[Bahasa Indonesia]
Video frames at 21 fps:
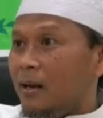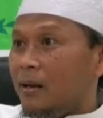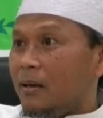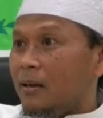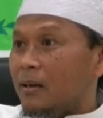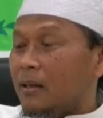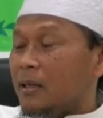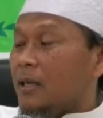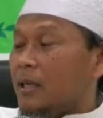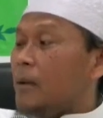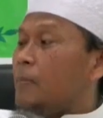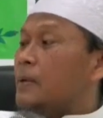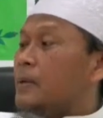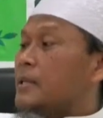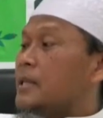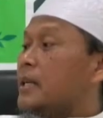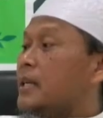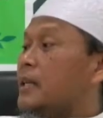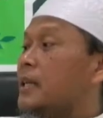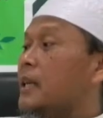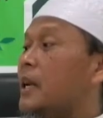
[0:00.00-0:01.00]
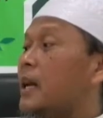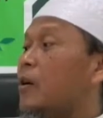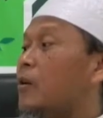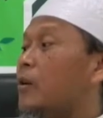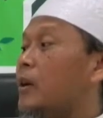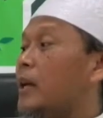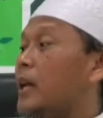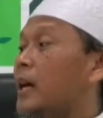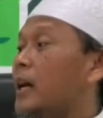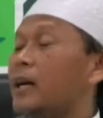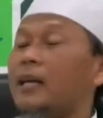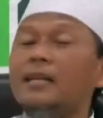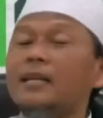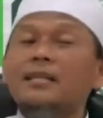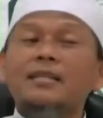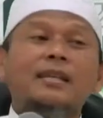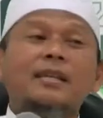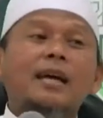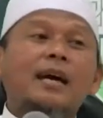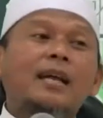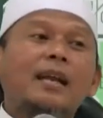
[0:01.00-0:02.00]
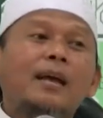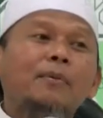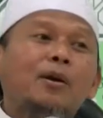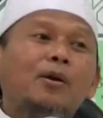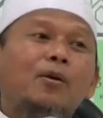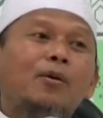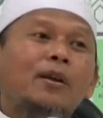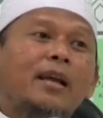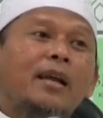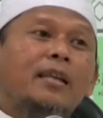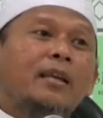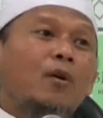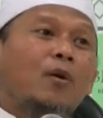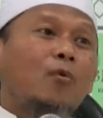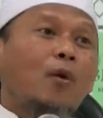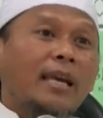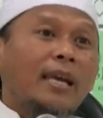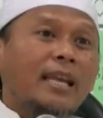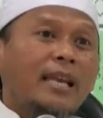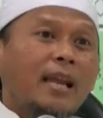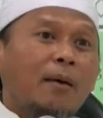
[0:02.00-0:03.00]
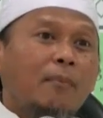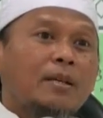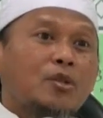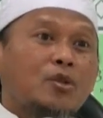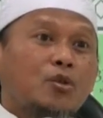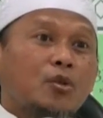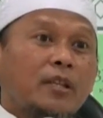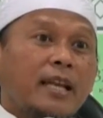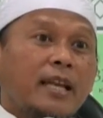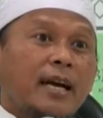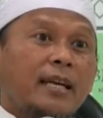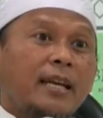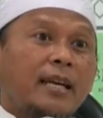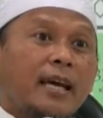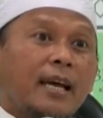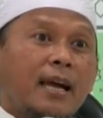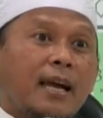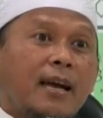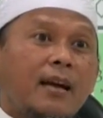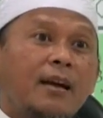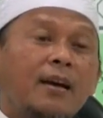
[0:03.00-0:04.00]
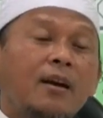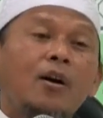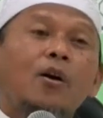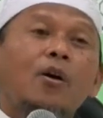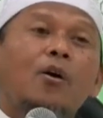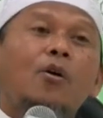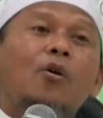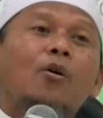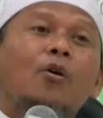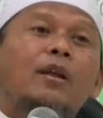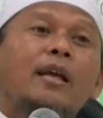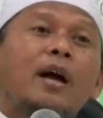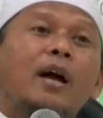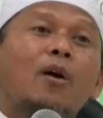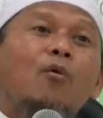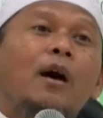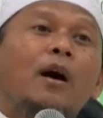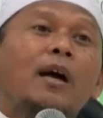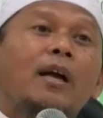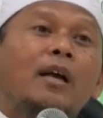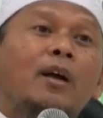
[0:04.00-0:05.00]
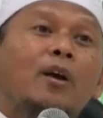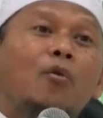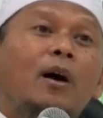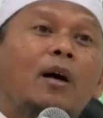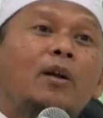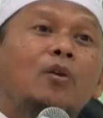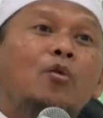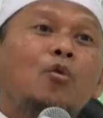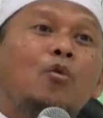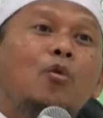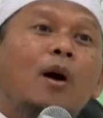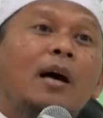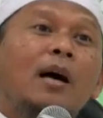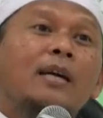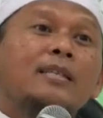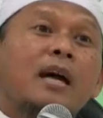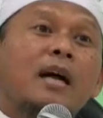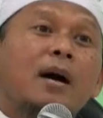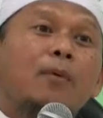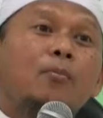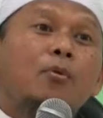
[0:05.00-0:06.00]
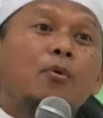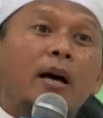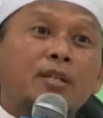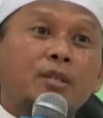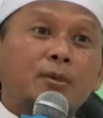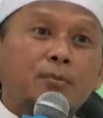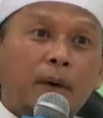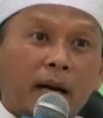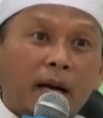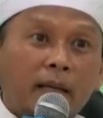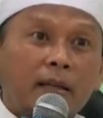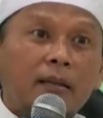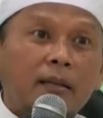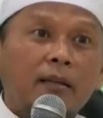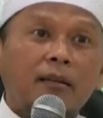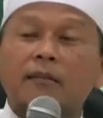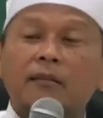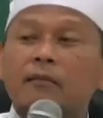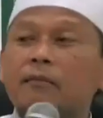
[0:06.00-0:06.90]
Kenapa saya nyerang Korea? Karena sedang ramai Koreanya. Wa ilah maksudnya adalah Korea wa ikhwanuhu wa ashabu ajmain.